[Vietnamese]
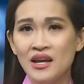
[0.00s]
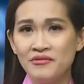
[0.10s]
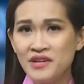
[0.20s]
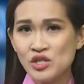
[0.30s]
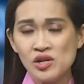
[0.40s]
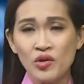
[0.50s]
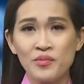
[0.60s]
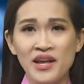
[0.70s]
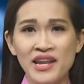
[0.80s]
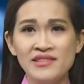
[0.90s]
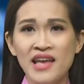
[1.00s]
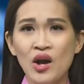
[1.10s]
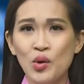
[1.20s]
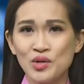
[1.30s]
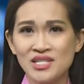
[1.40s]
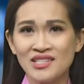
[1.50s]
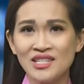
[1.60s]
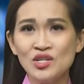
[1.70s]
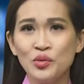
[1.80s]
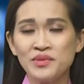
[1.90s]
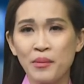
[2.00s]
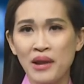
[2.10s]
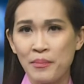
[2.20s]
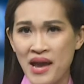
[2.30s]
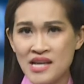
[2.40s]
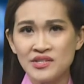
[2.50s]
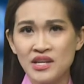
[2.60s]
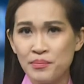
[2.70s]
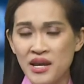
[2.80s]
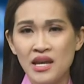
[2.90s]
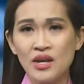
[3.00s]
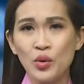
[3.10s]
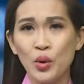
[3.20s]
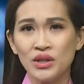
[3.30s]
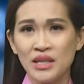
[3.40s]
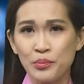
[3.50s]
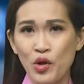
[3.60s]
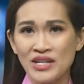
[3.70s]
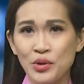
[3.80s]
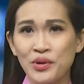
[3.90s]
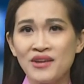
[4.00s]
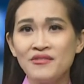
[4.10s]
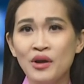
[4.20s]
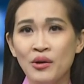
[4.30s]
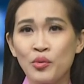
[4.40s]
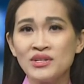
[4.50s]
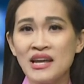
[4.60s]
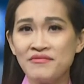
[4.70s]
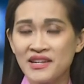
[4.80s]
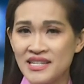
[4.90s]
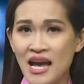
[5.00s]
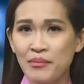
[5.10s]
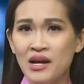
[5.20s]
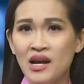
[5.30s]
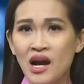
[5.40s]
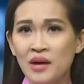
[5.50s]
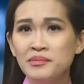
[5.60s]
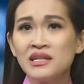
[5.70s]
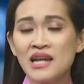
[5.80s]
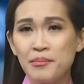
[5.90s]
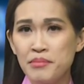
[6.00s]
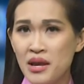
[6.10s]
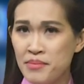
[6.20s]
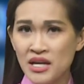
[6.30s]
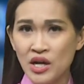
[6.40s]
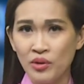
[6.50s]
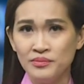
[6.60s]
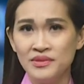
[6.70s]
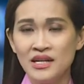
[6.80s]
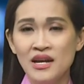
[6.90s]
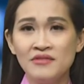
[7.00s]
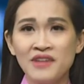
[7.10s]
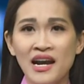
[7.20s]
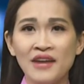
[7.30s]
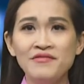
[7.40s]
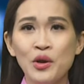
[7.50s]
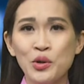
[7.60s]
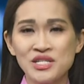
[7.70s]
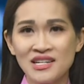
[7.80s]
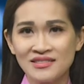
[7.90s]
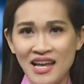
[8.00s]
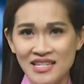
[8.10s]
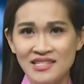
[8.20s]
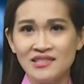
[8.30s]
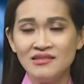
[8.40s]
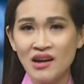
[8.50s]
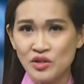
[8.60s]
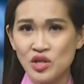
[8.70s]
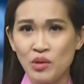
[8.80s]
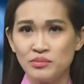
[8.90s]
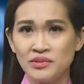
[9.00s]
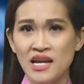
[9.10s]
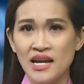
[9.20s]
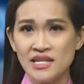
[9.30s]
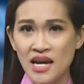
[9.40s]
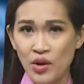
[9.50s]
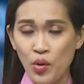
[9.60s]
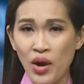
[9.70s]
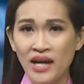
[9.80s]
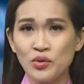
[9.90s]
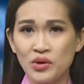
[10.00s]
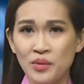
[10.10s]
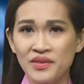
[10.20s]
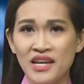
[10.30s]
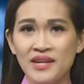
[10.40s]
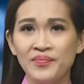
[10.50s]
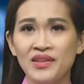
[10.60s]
Fitch cũng đã đánh giá hồ sơ tín dụng độc lập SCP của Tập đoàn Dầu khí ở quốc gia Việt Nam ở mức là BB+, phản ánh về hồ sơ tài chính thận trọng đa dạng hóa của công ty.